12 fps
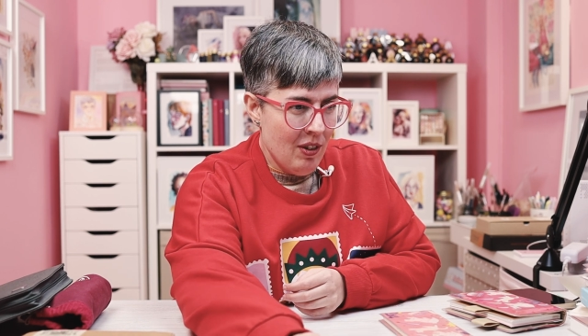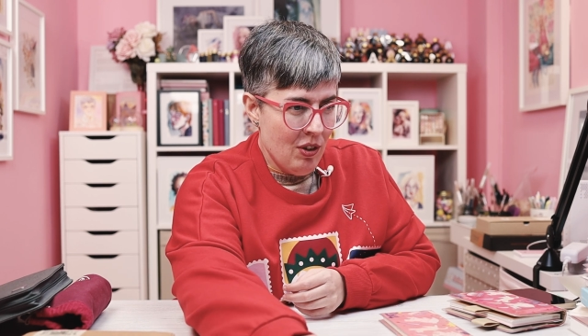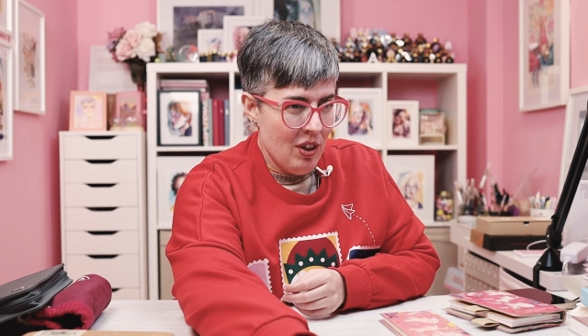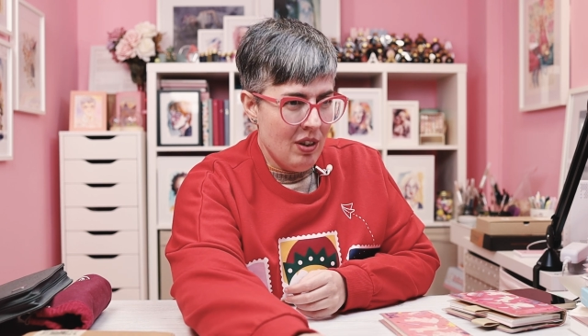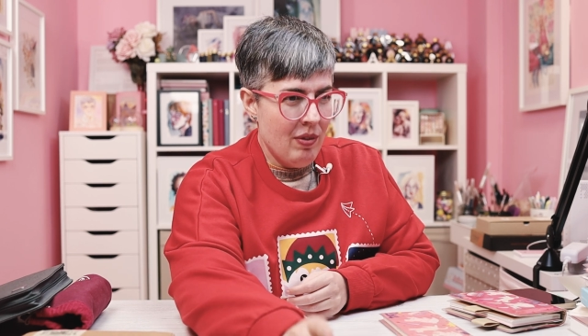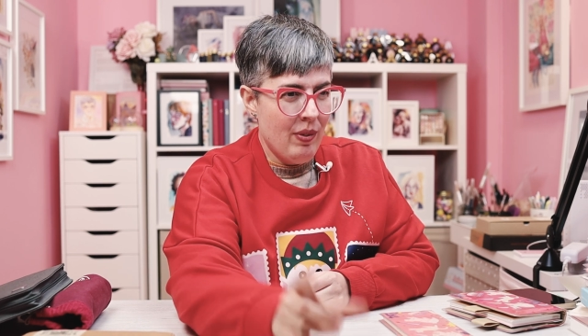no
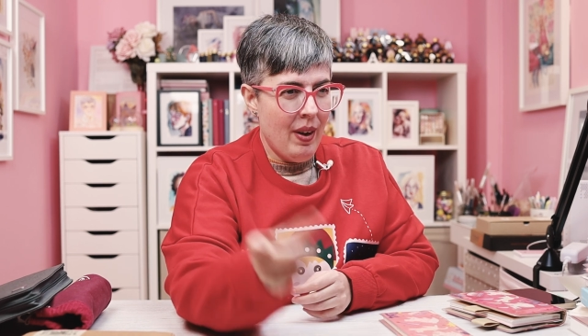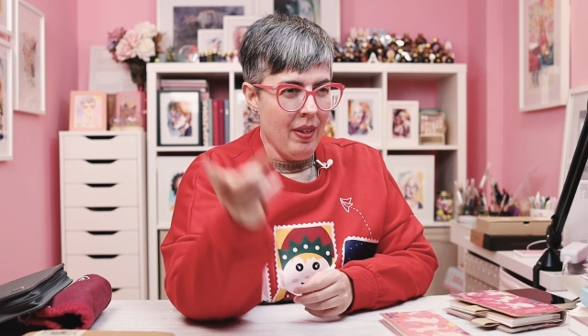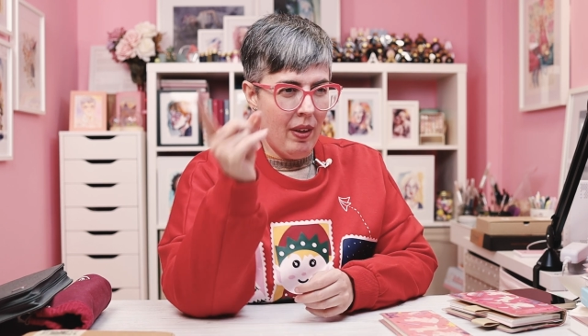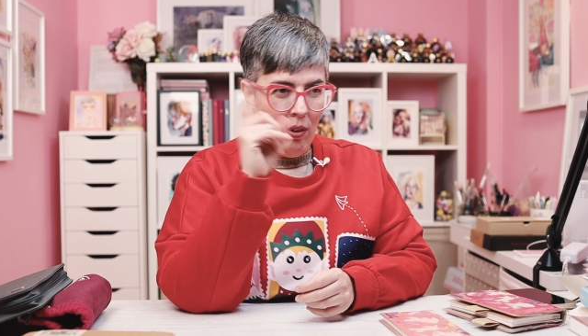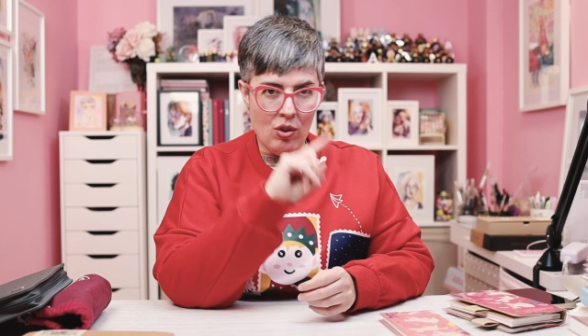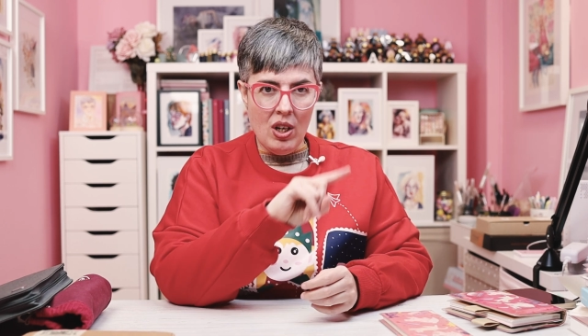sé si fue
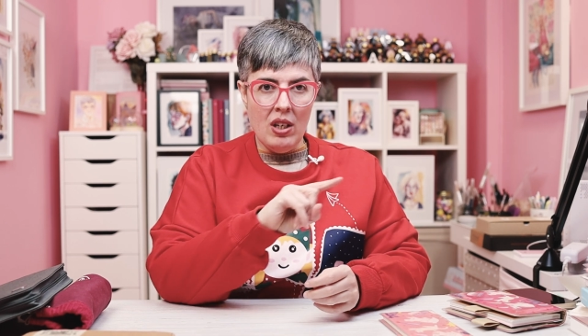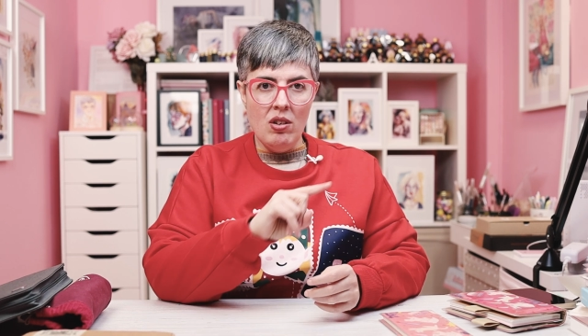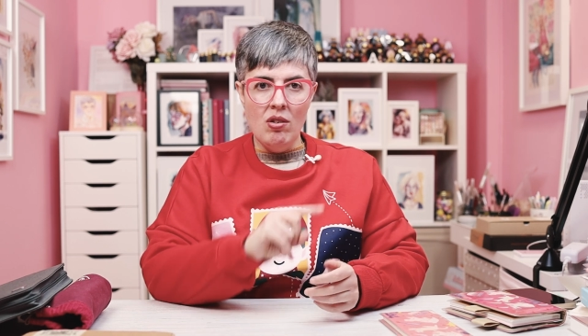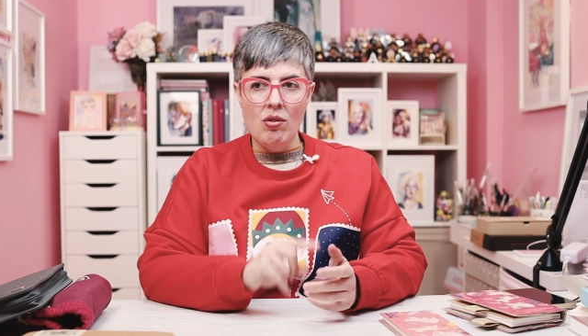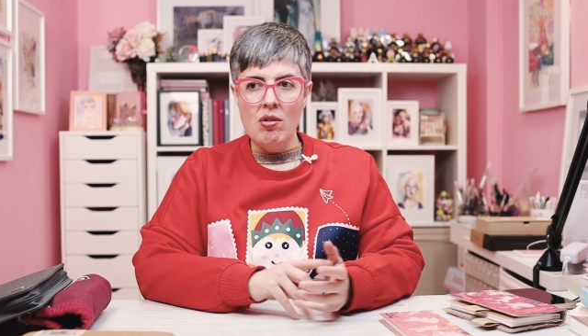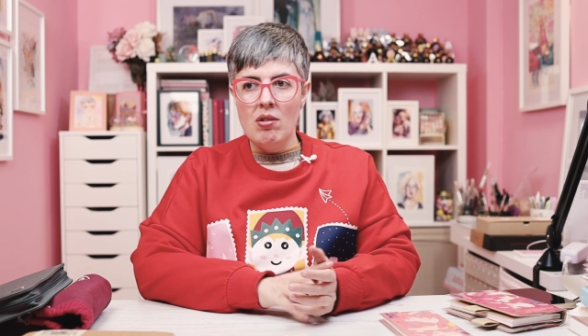hace dos
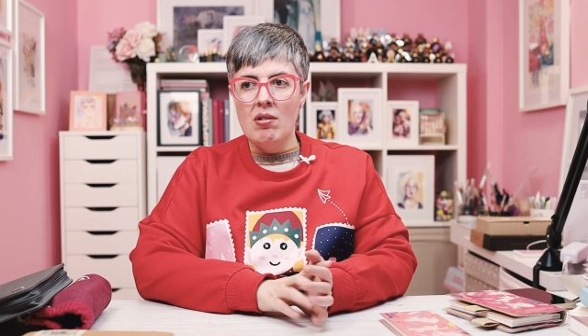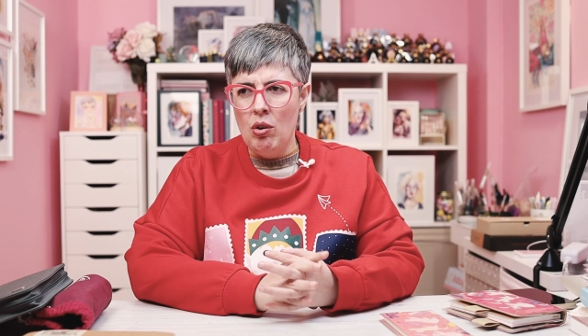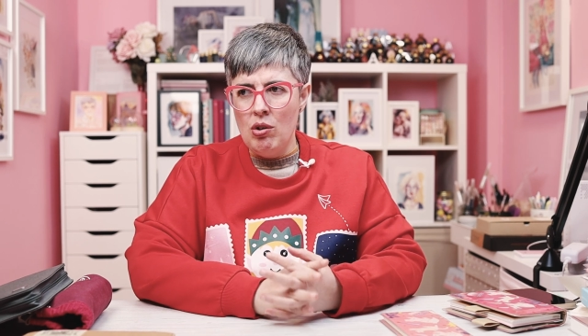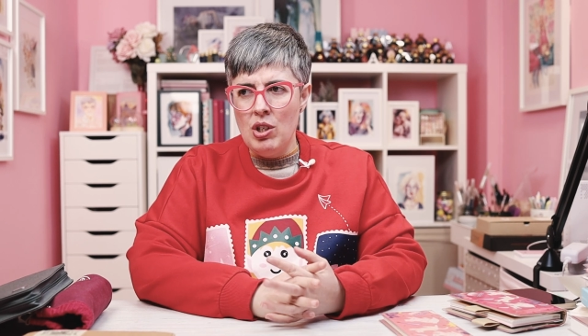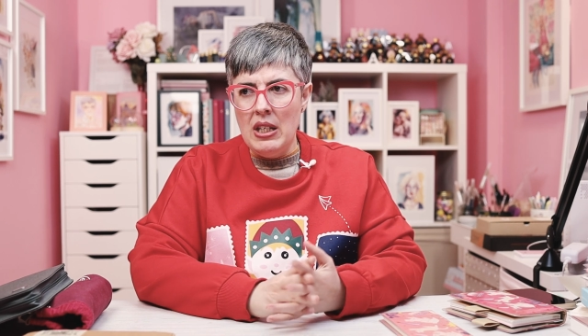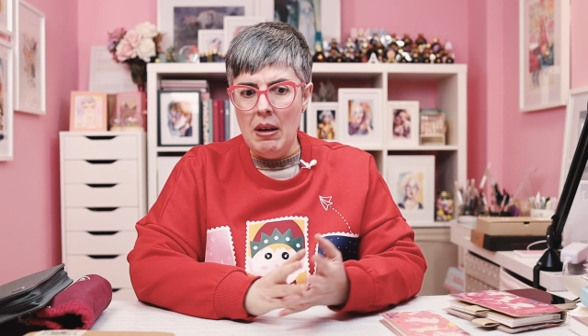años,
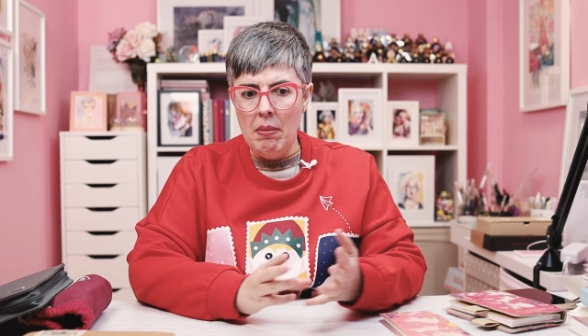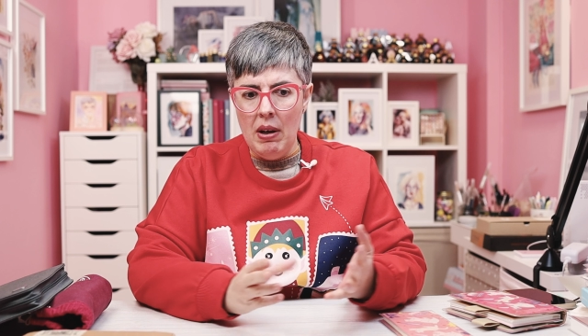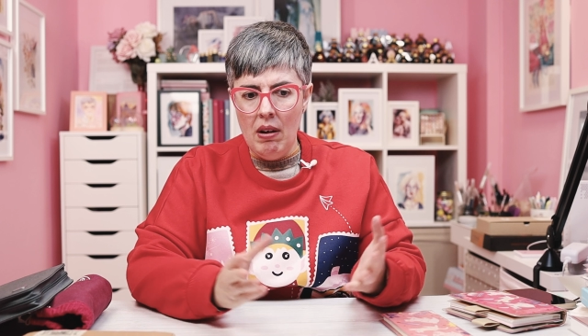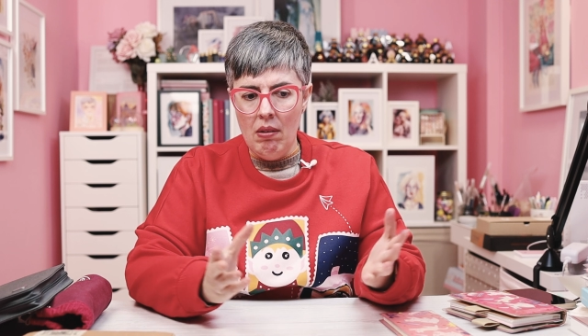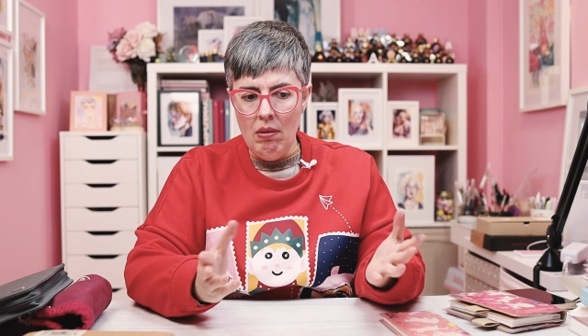costaba